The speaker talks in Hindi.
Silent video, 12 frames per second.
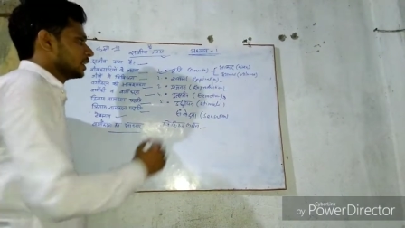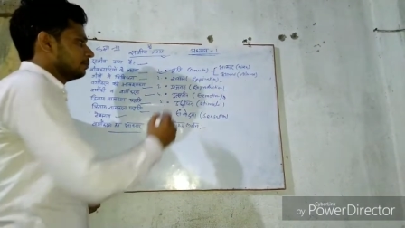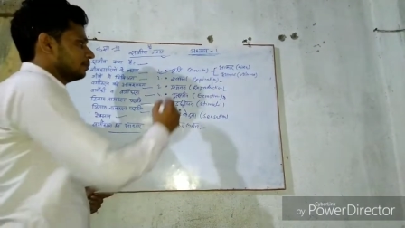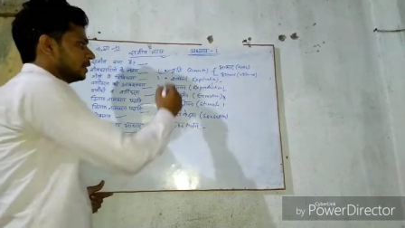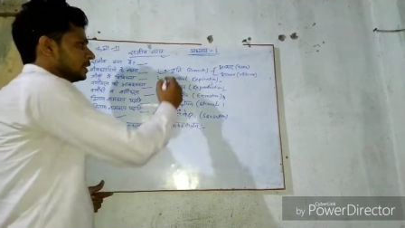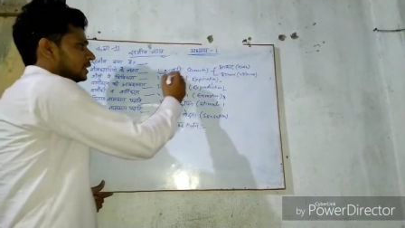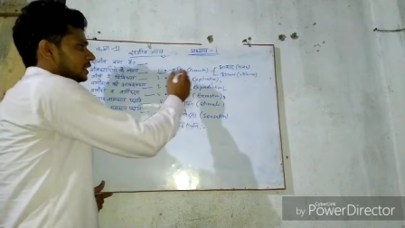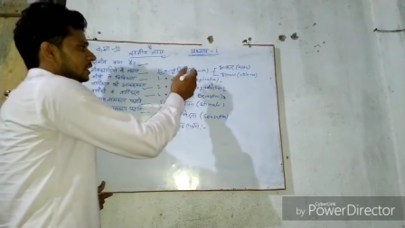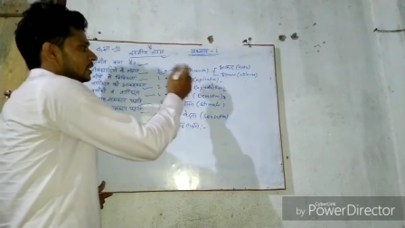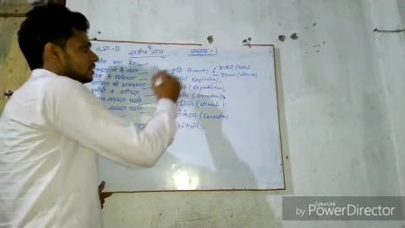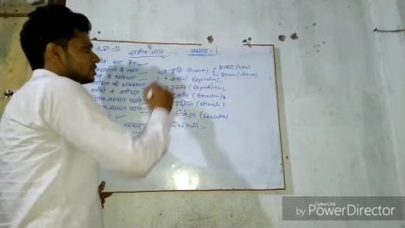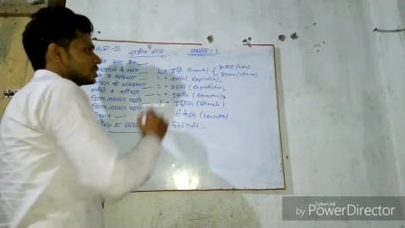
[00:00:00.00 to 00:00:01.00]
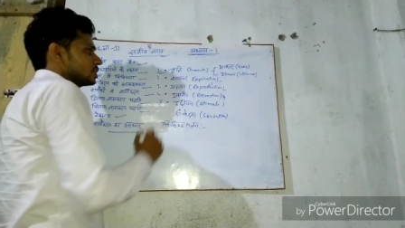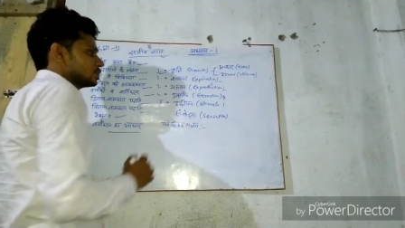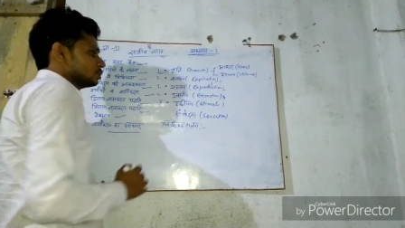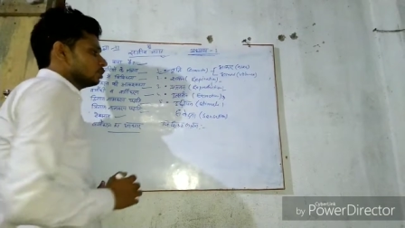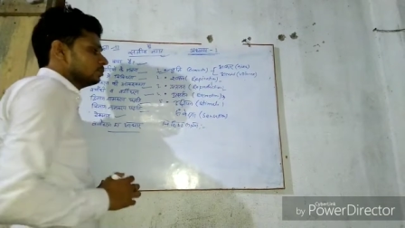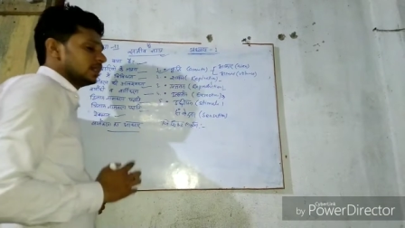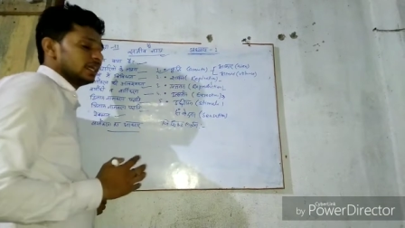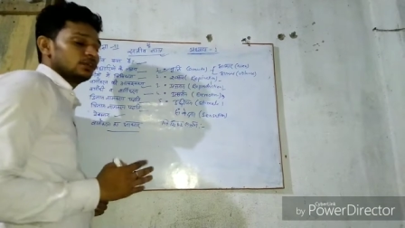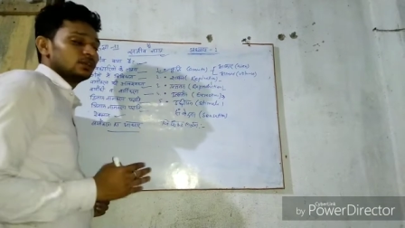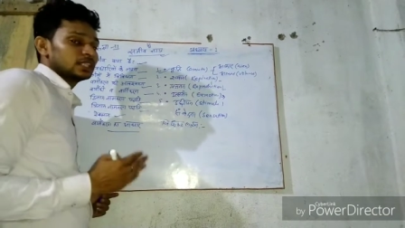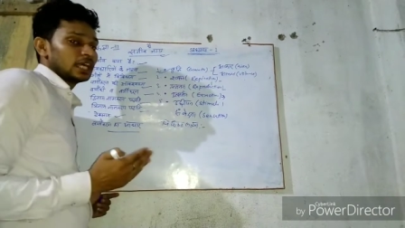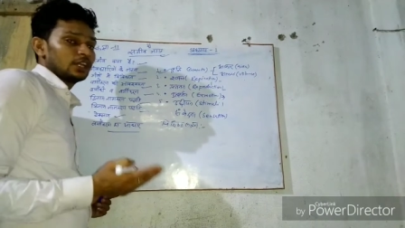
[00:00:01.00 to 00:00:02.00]
कि वृद्धि सजीवों में ही
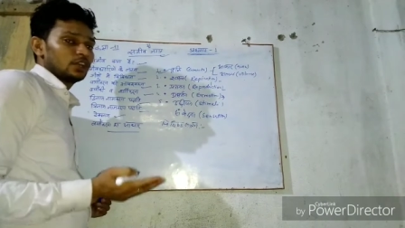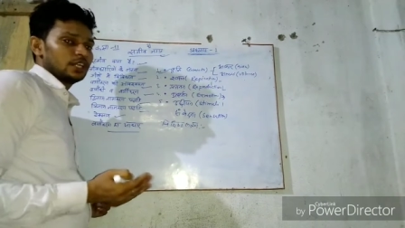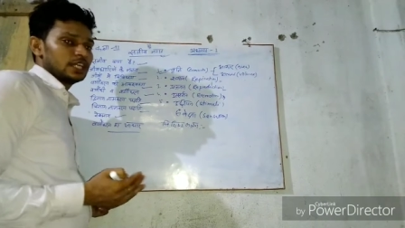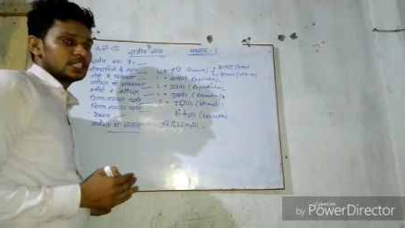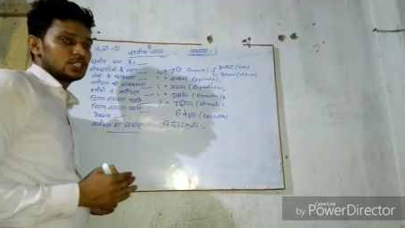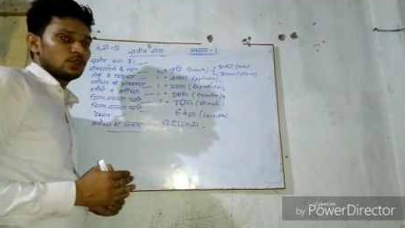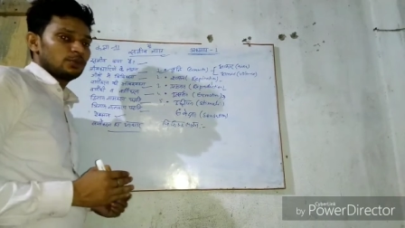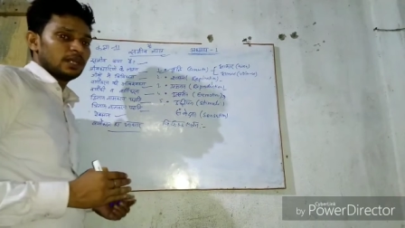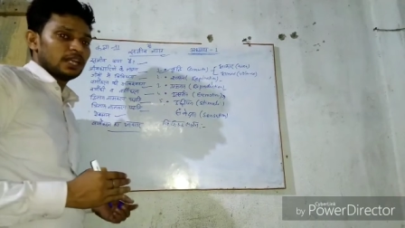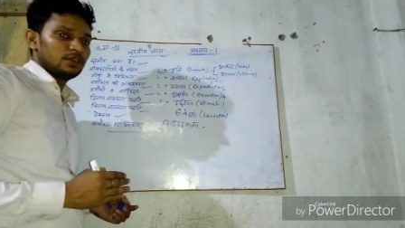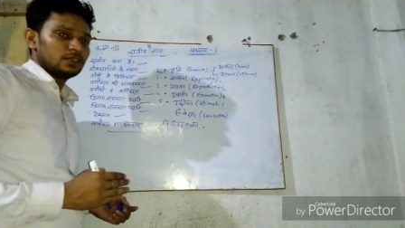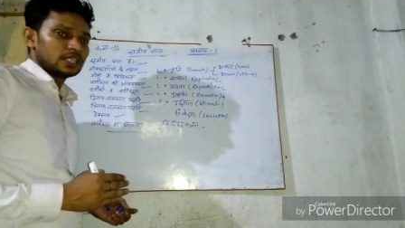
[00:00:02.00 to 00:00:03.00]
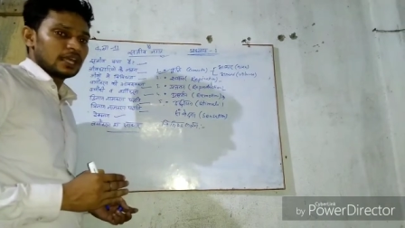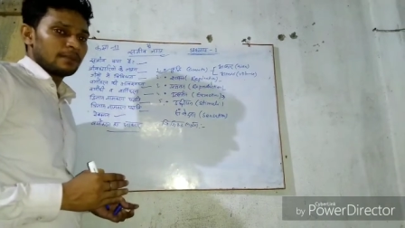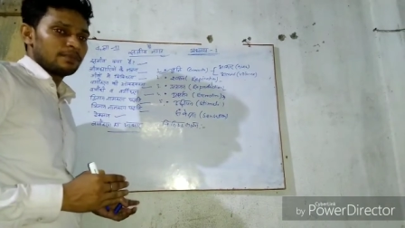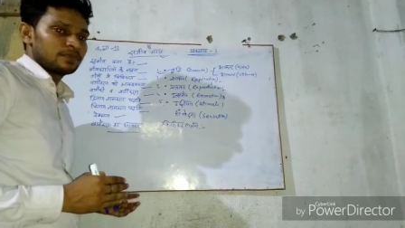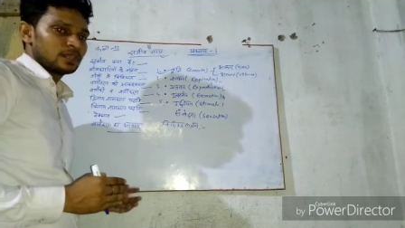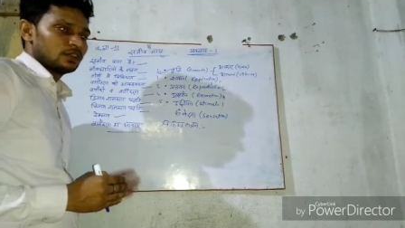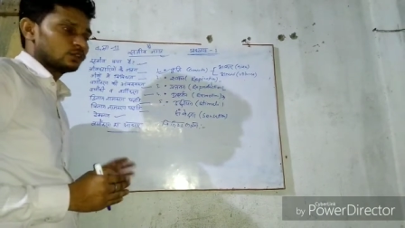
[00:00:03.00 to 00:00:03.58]
होता है और निर्जीवों में नहीं होता है